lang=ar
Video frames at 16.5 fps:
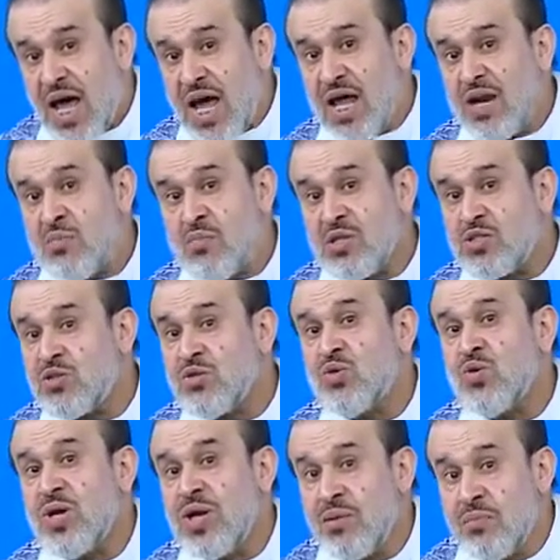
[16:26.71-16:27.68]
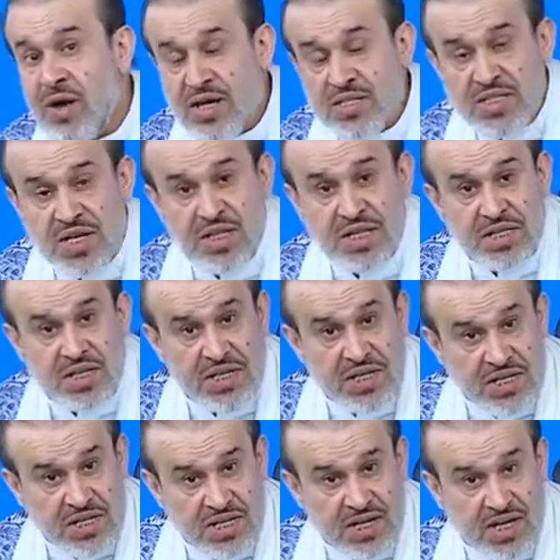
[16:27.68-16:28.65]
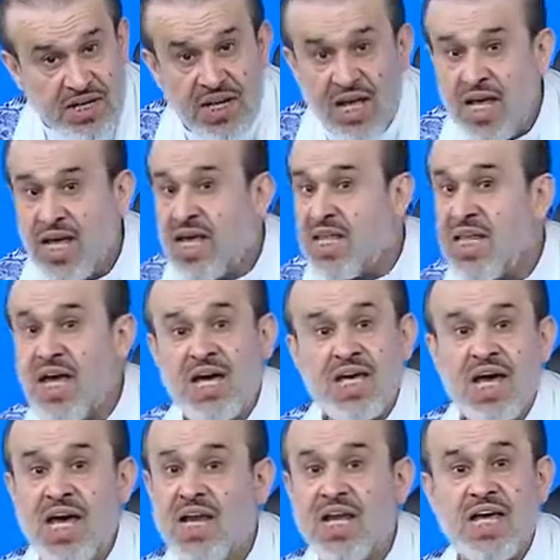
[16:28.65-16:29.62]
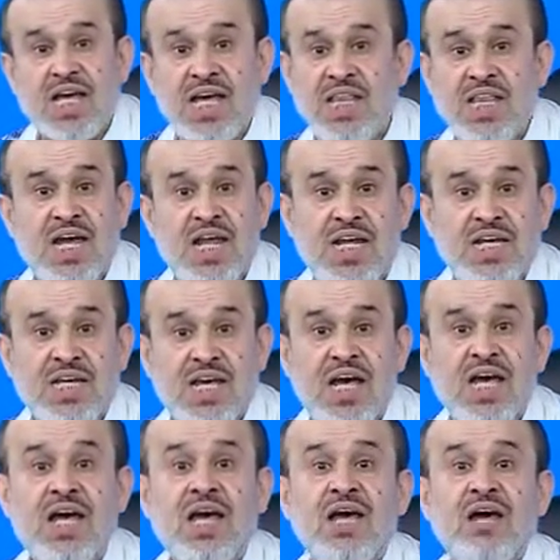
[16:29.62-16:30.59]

البسوه لباسا دينيا اذا كان كذلك